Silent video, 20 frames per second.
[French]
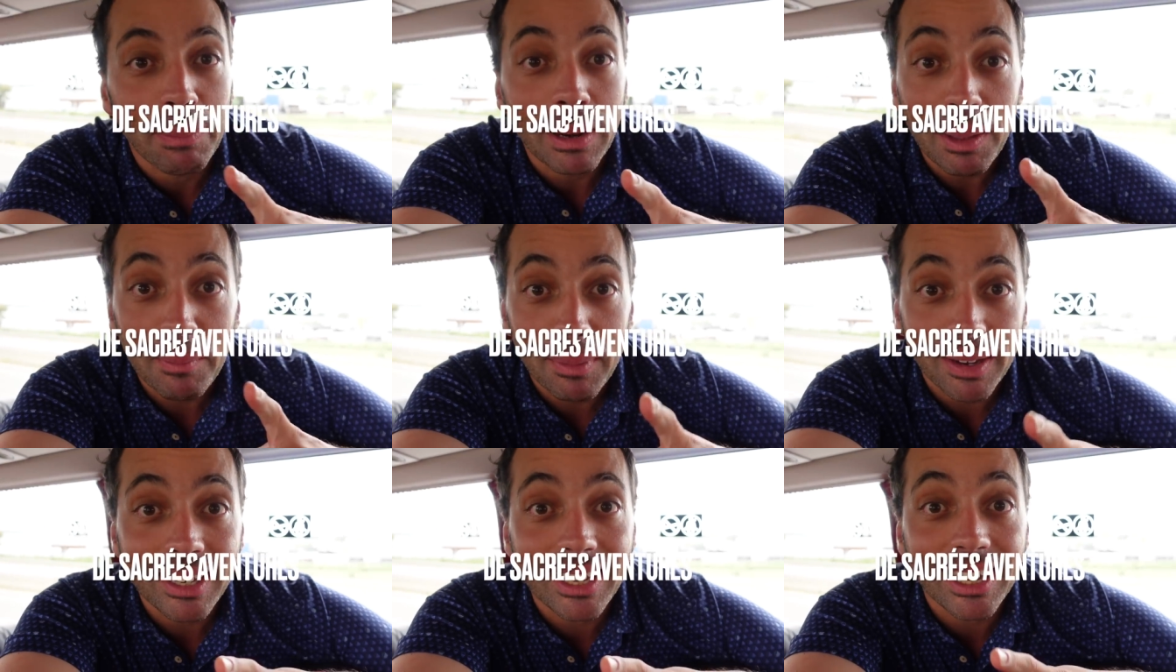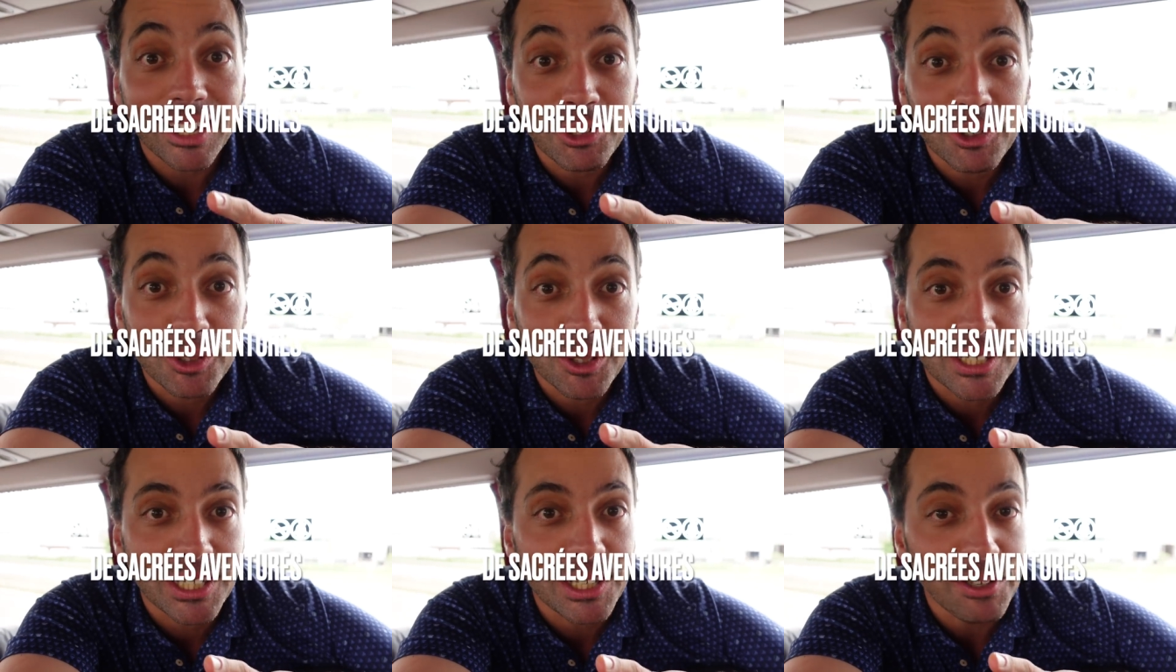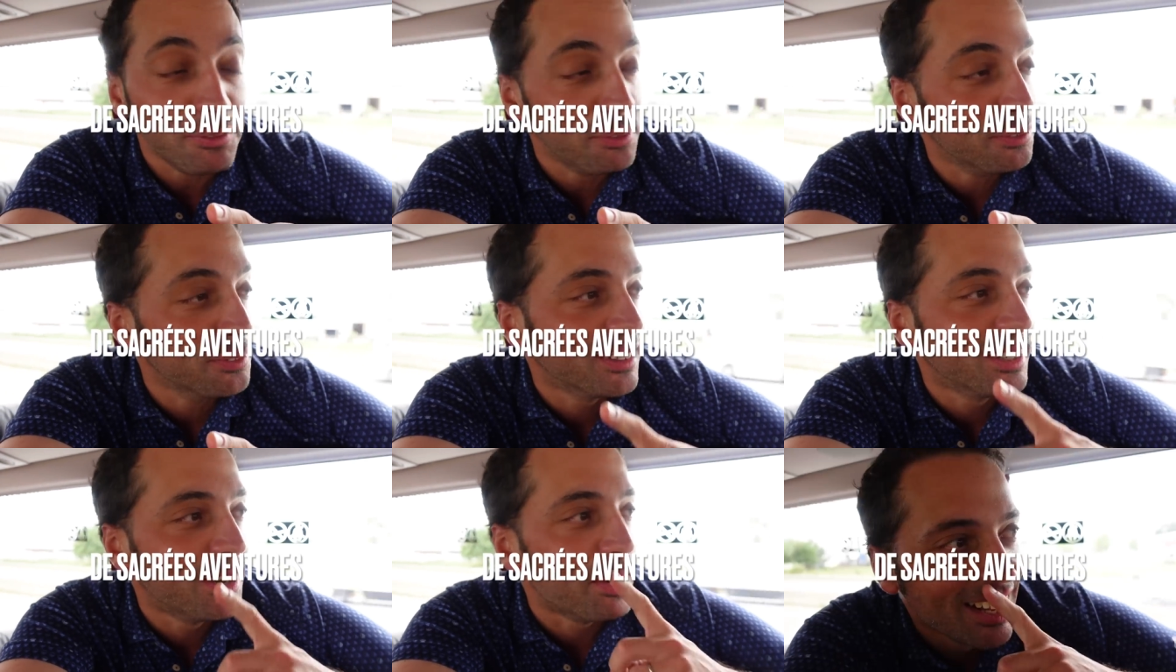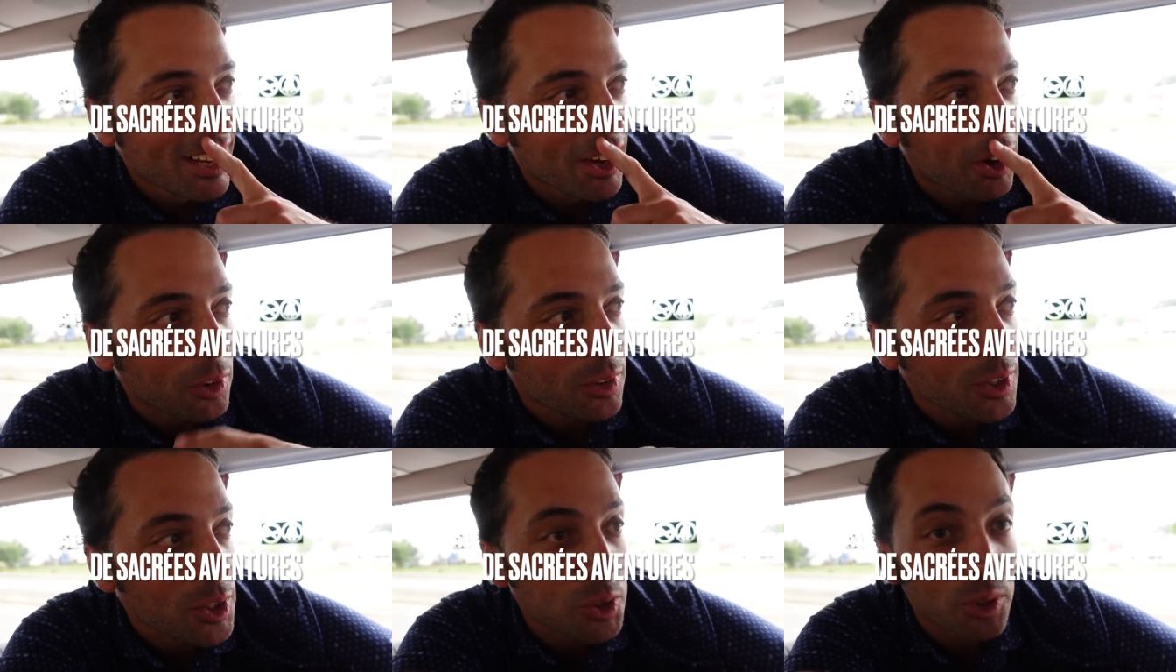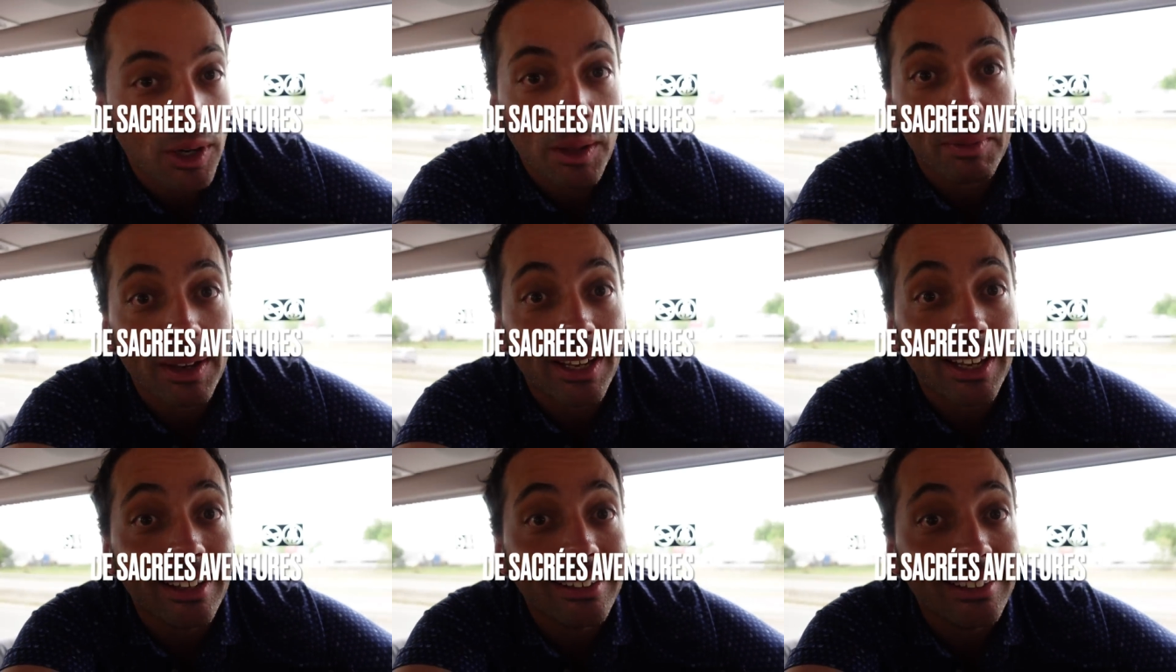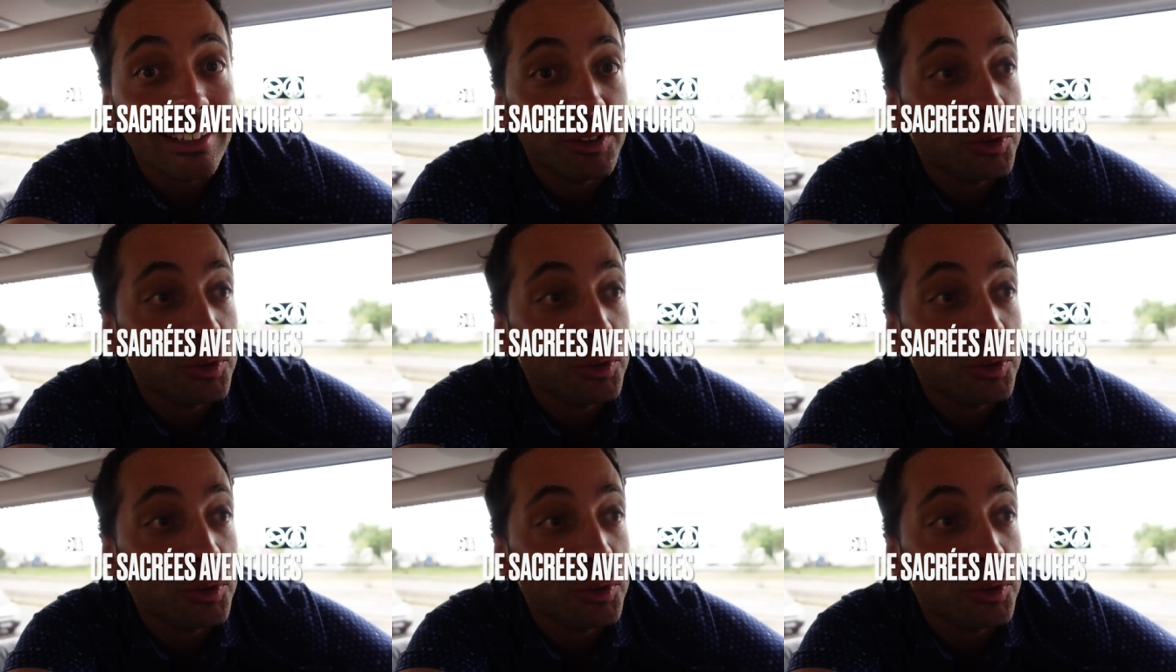pas la brigade du kiff, on est sur la brigade des